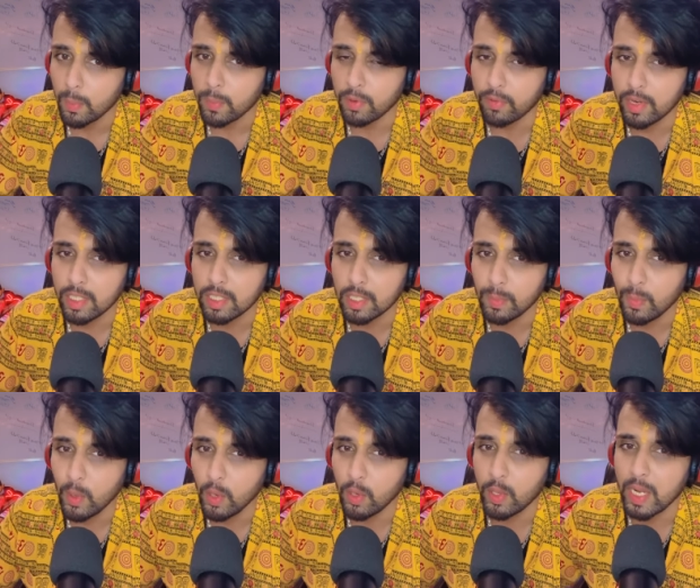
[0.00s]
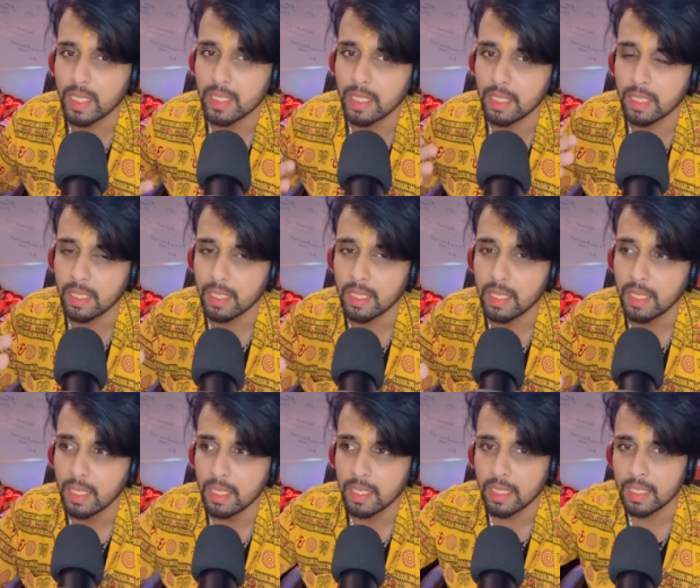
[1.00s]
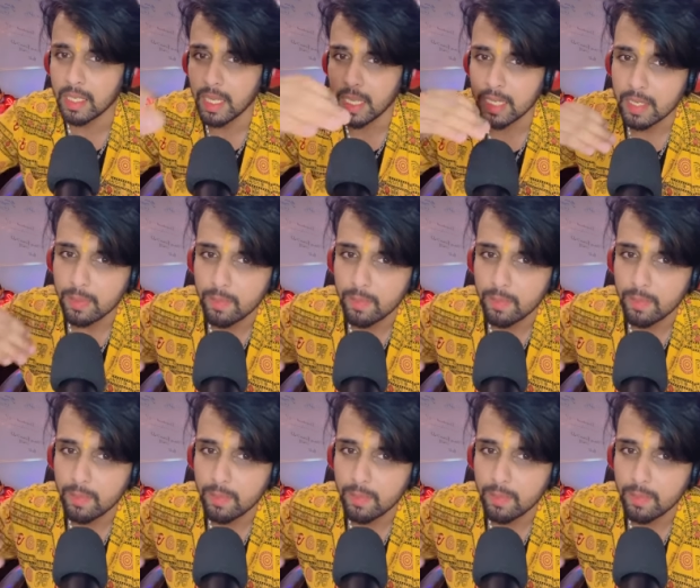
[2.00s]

प्रोफेसर मॉडर्नाइज करते हैं इट्स लाइक